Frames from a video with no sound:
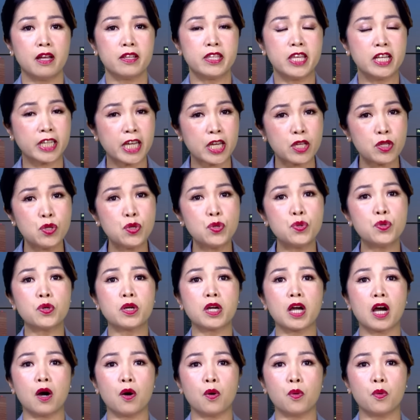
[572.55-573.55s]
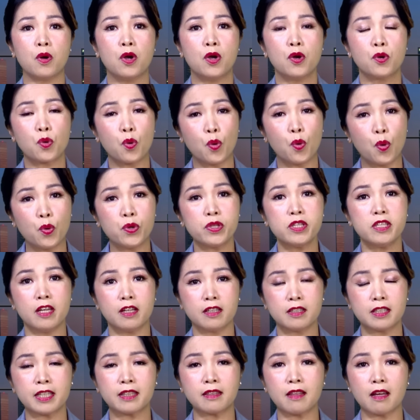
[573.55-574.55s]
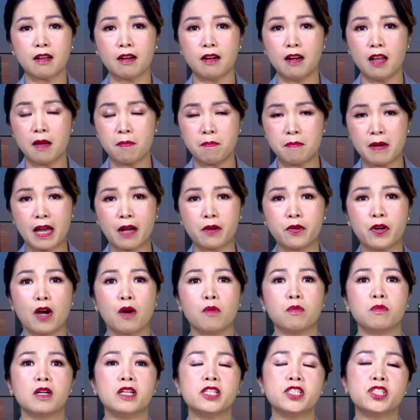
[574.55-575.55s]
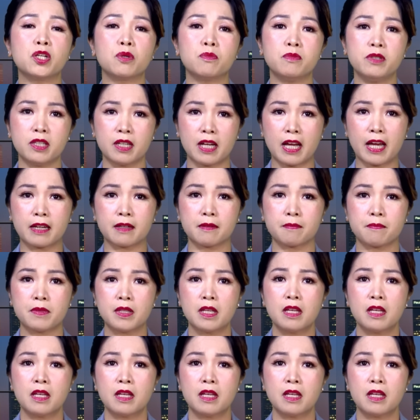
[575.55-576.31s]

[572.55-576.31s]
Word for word: những cái nhu cầu của những cái tầng lớp lao động ở trong nước Anh.